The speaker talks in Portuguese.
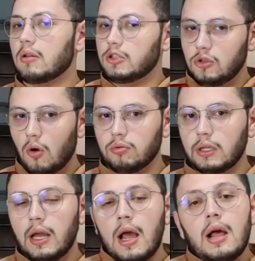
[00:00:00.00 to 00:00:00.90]
aula de
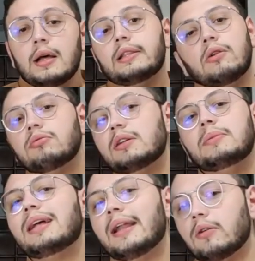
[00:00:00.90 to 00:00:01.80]
ontem não
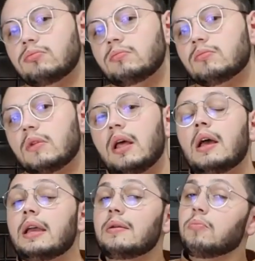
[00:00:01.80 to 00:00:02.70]
terminarão
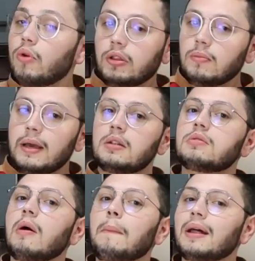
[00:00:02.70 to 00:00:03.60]
e muito menos
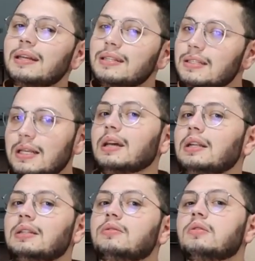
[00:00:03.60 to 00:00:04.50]
vão
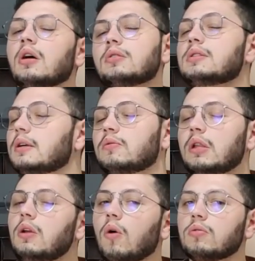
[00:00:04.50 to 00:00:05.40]
aparecer no nosso segundo
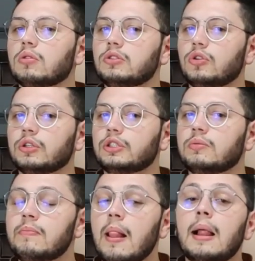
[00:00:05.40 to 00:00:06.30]
encontro de hoje.
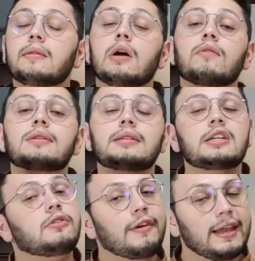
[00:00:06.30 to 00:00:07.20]
Então você é
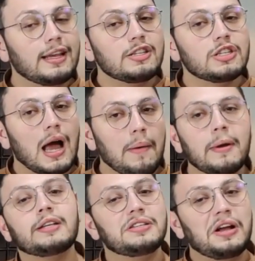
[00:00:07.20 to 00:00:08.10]
diferente já a
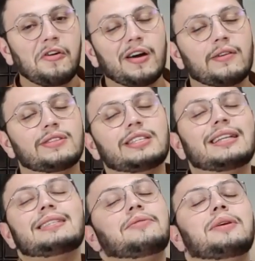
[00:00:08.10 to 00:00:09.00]
partir de agora. Você
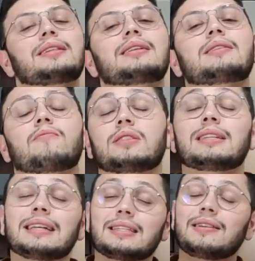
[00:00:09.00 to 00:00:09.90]
está 50, você
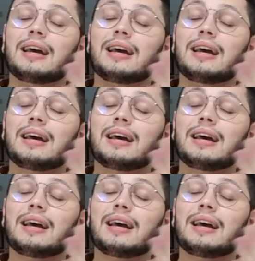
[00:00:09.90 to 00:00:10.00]
tá